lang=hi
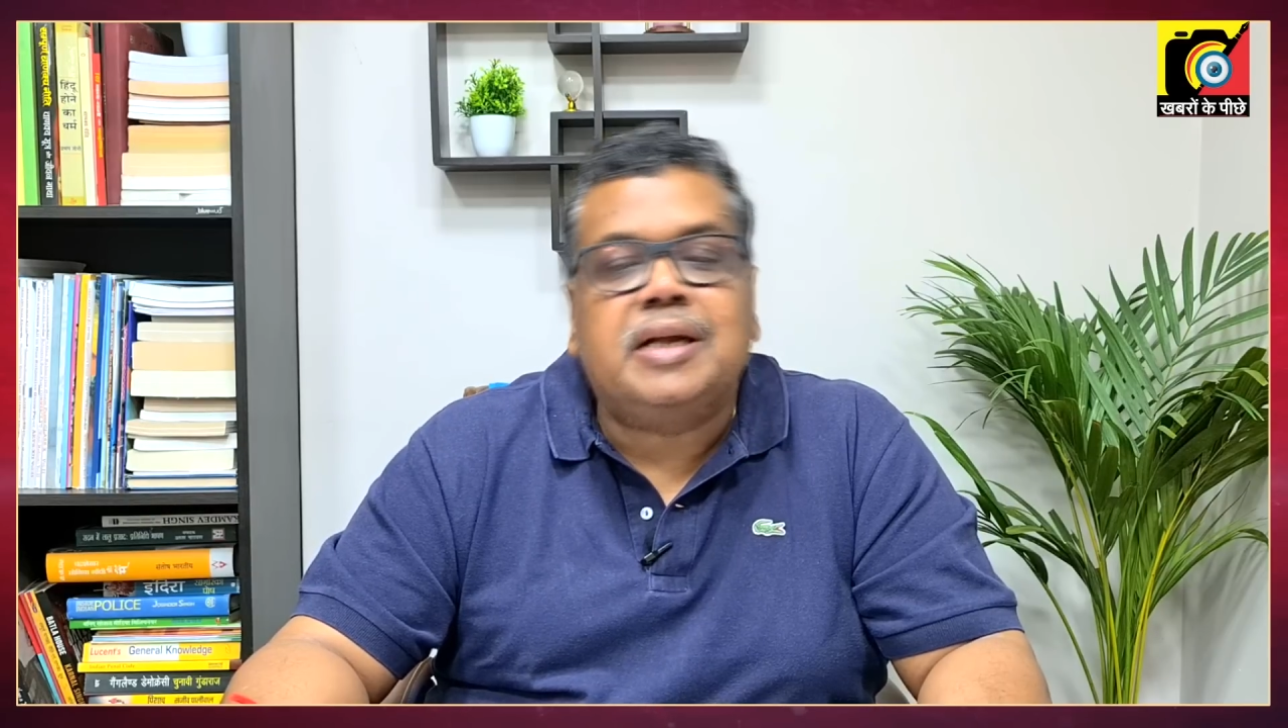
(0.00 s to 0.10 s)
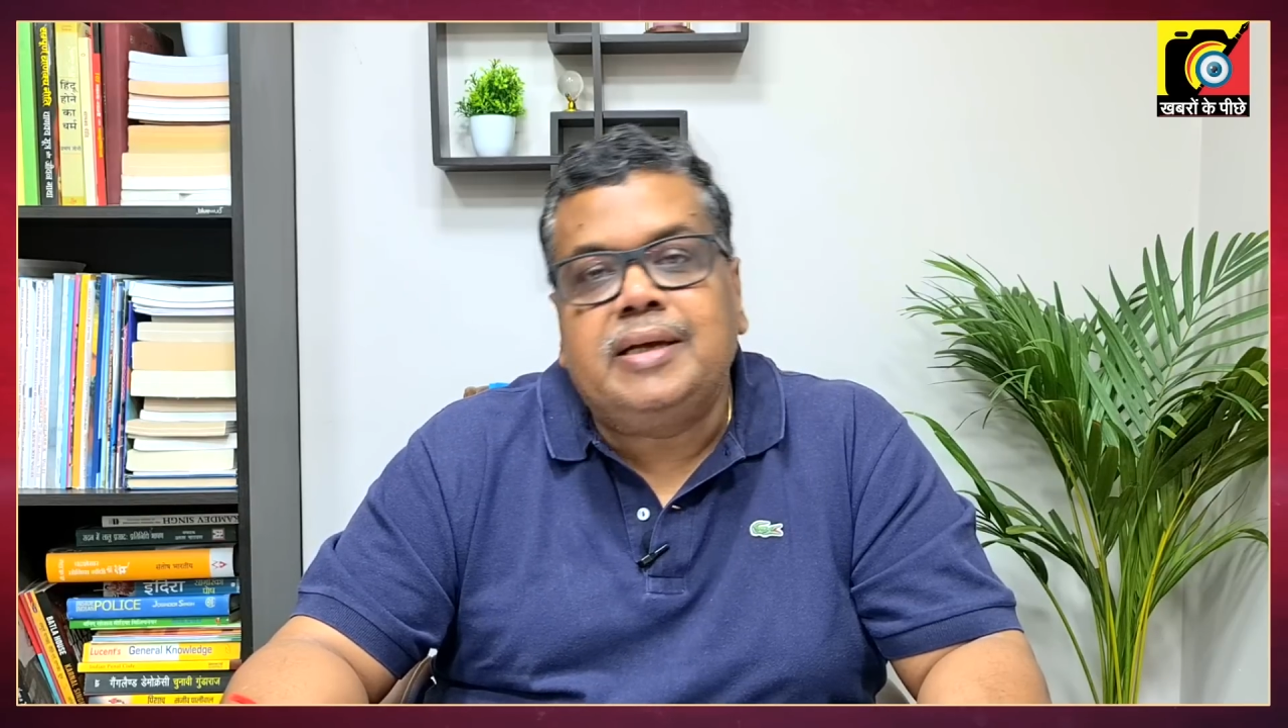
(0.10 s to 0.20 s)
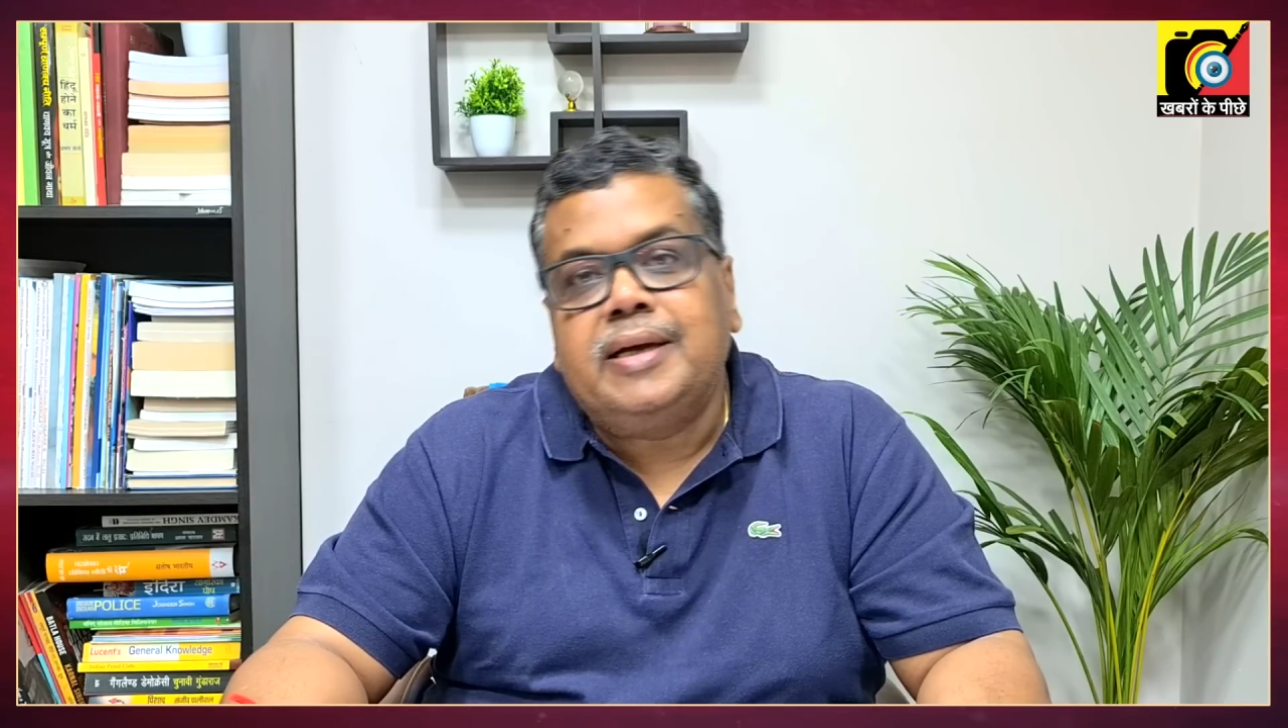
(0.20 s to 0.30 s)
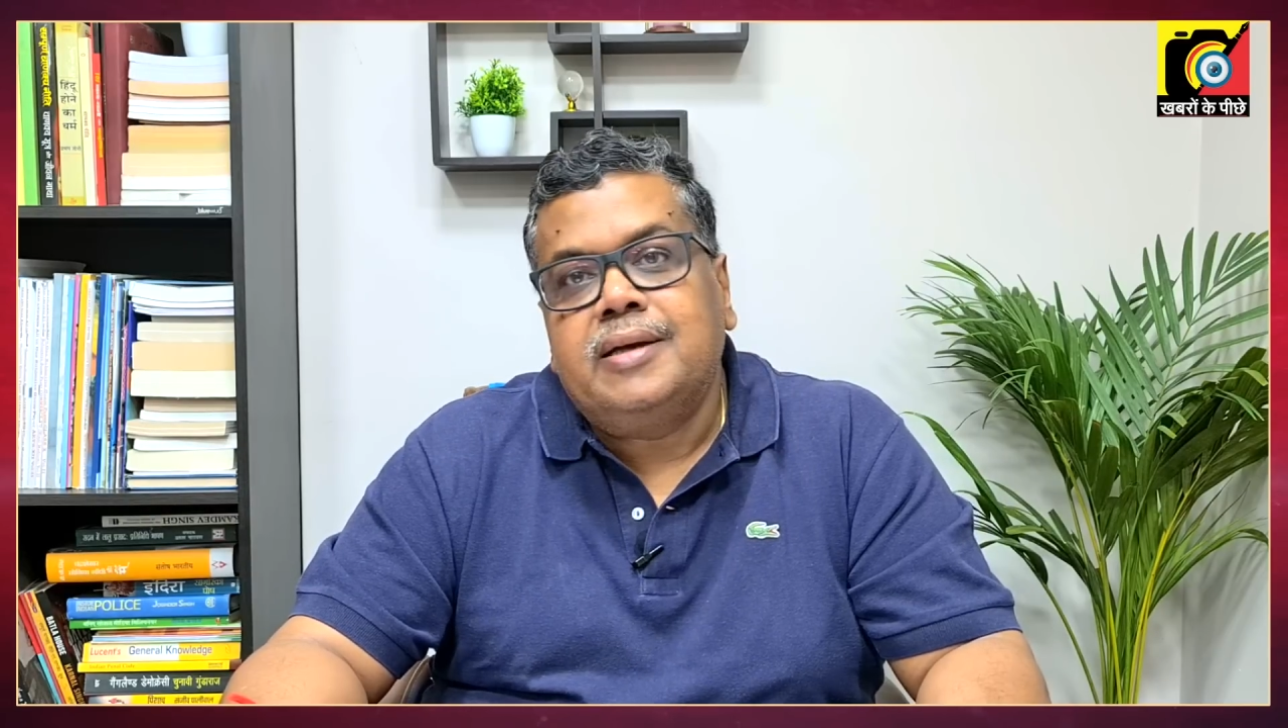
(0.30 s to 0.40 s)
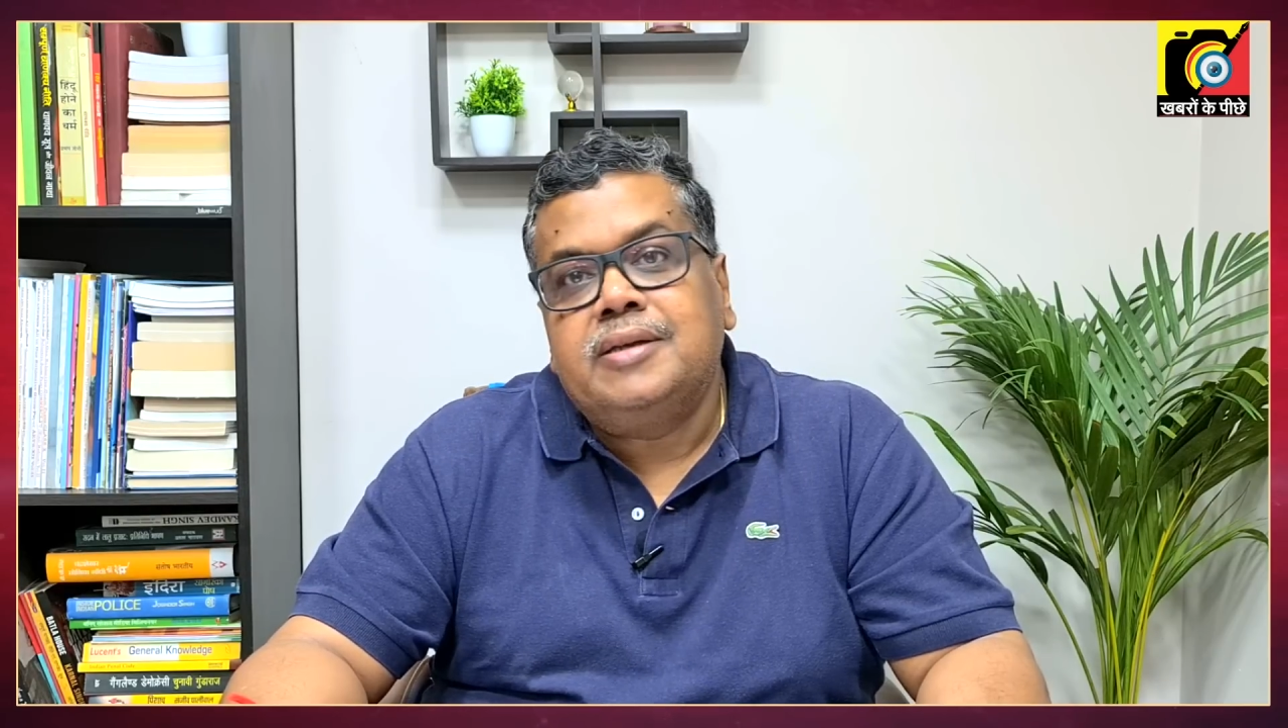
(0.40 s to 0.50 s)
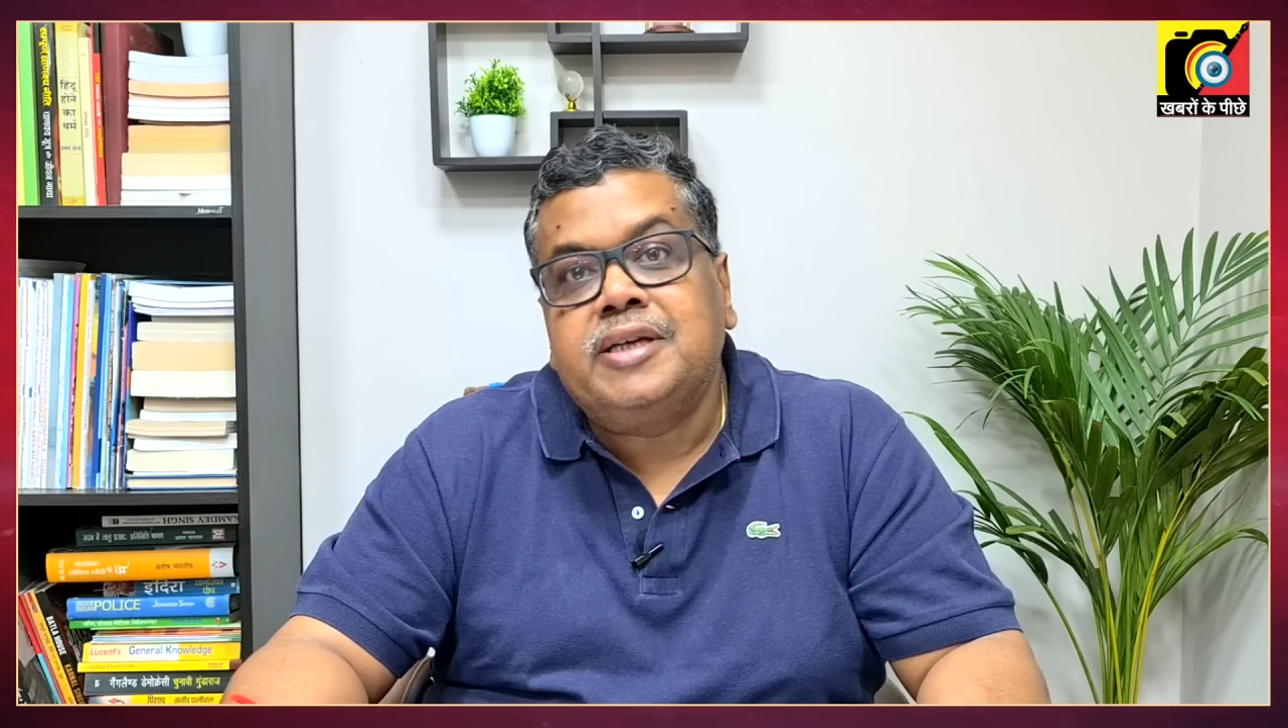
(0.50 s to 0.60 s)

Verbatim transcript: लिए